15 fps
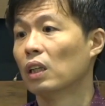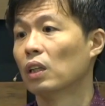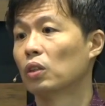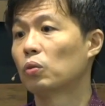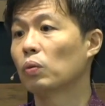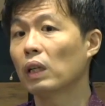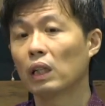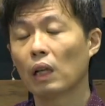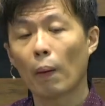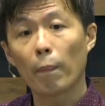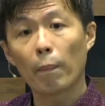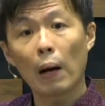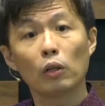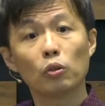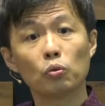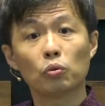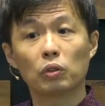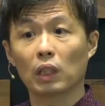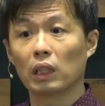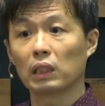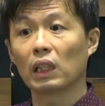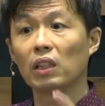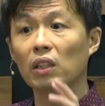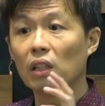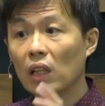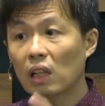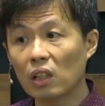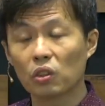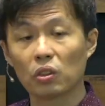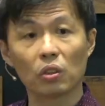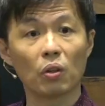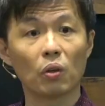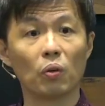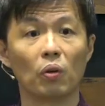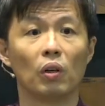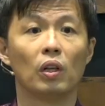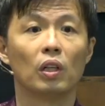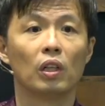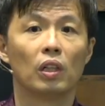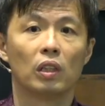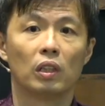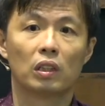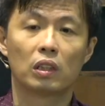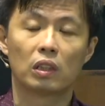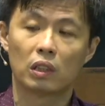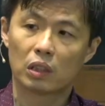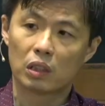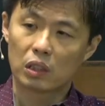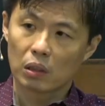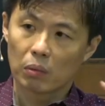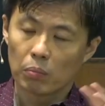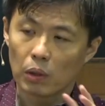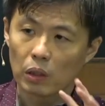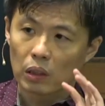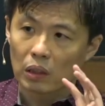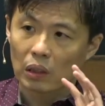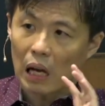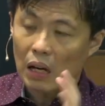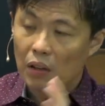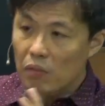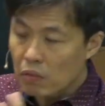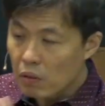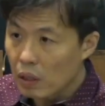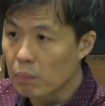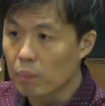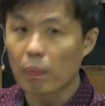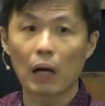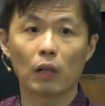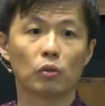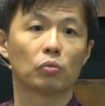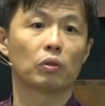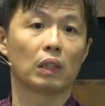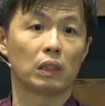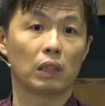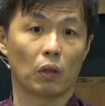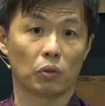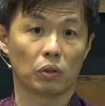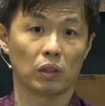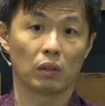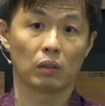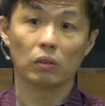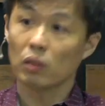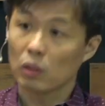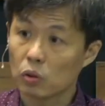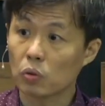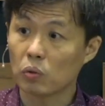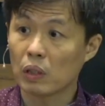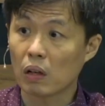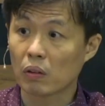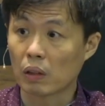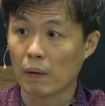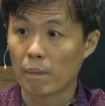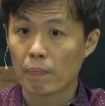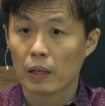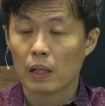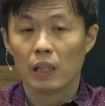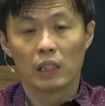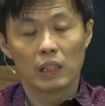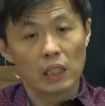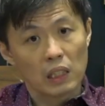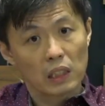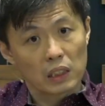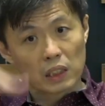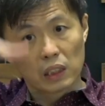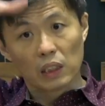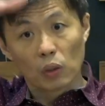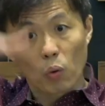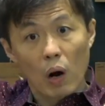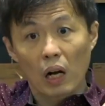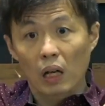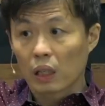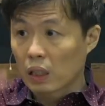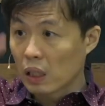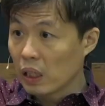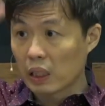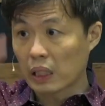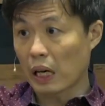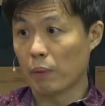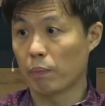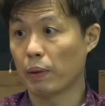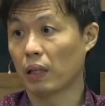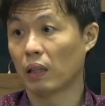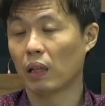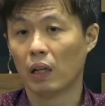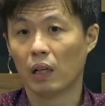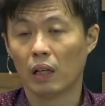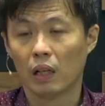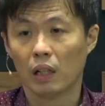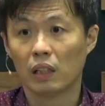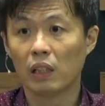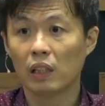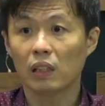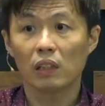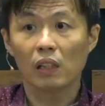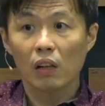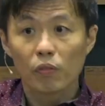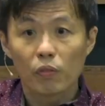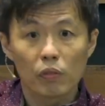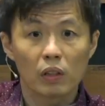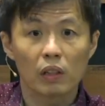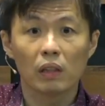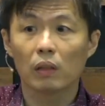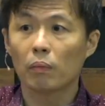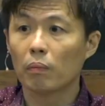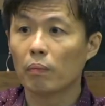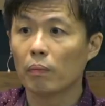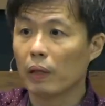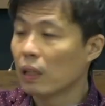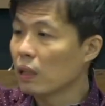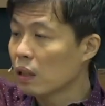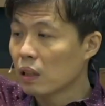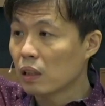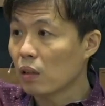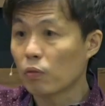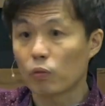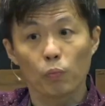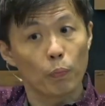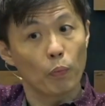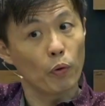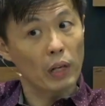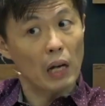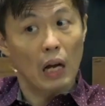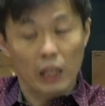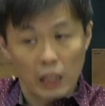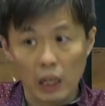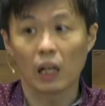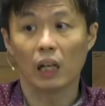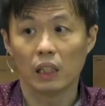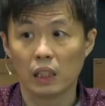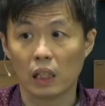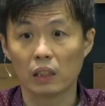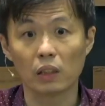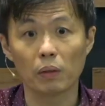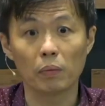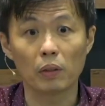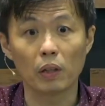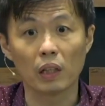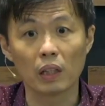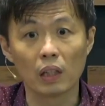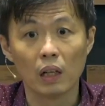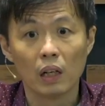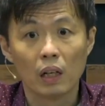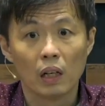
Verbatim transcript: 所以呢，帮助者在那个时候怎么担任帮助的角色，这很重要的。你的情况可以改变，你的丈夫跟每个人的丈夫都不一样，也可能对不对？